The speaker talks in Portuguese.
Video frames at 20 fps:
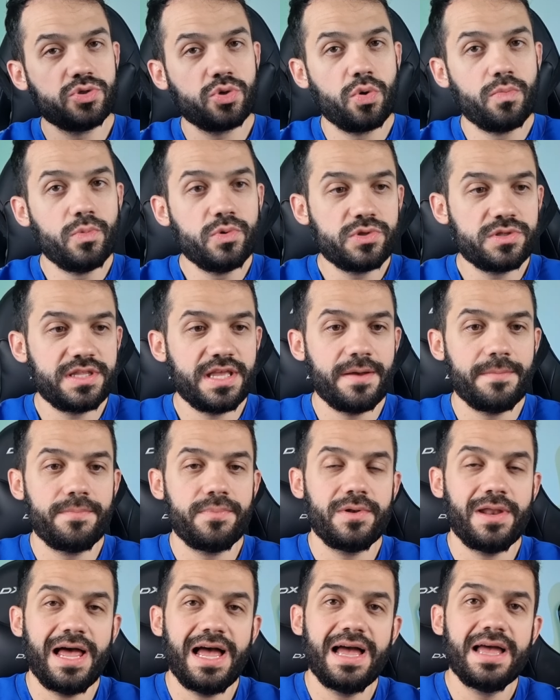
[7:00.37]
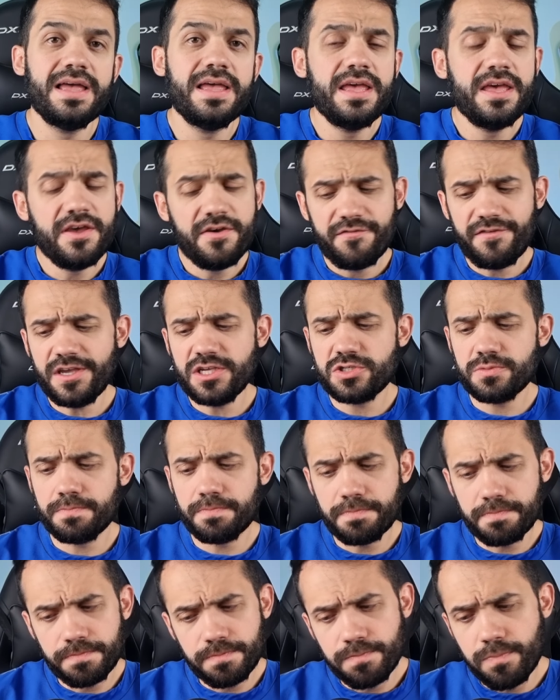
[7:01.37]
jogou muito tempo lá. Fez
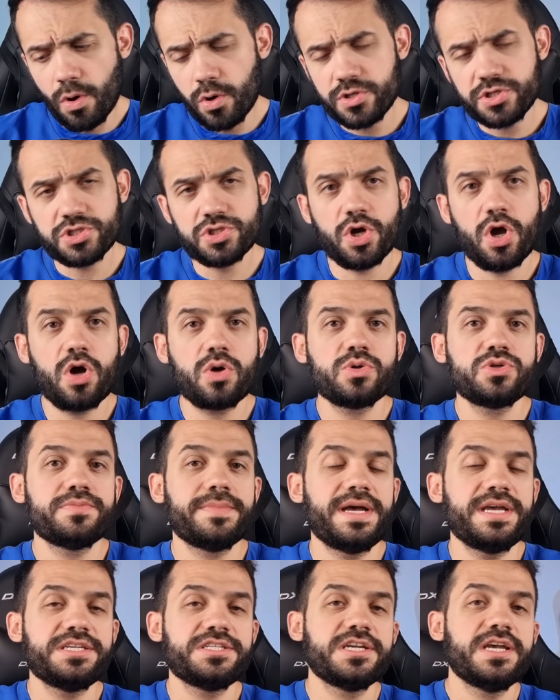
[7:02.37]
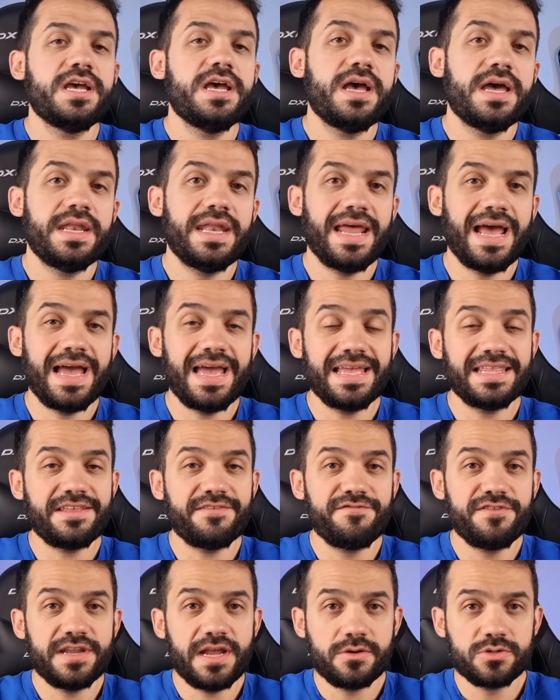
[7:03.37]
bons jogos, mas na né, reta
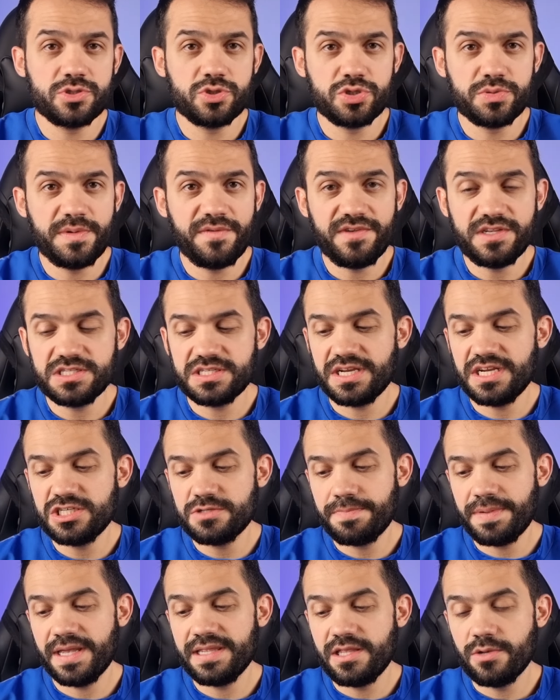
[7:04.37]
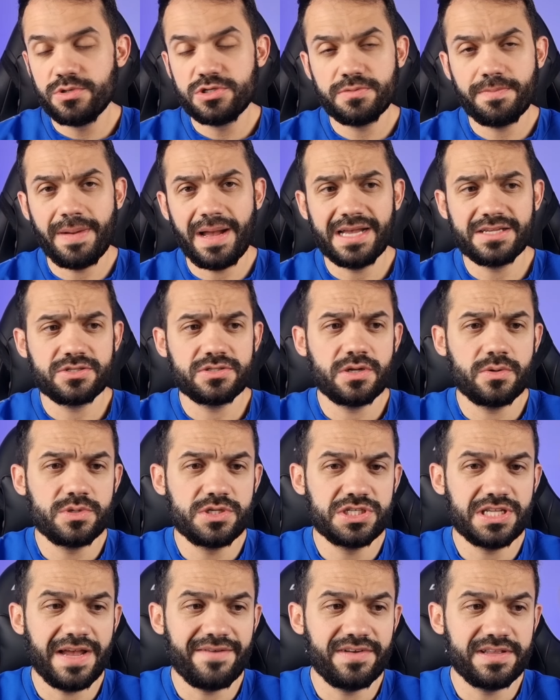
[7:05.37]
final de 2023 perdeu espaço, não
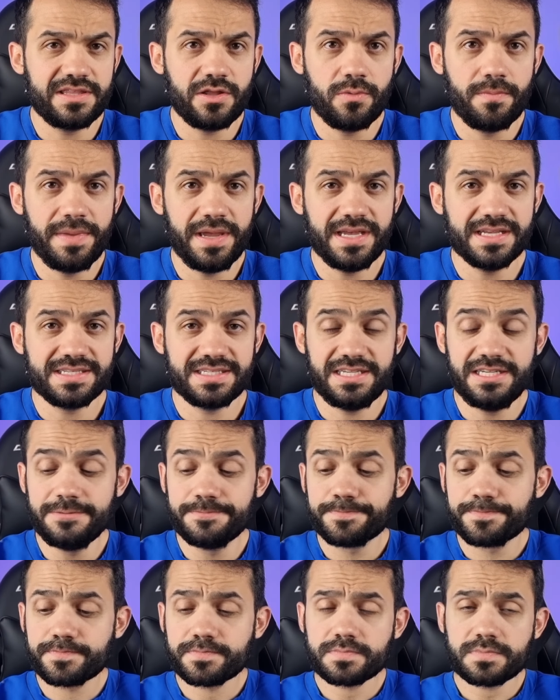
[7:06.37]
estava tão bem assim.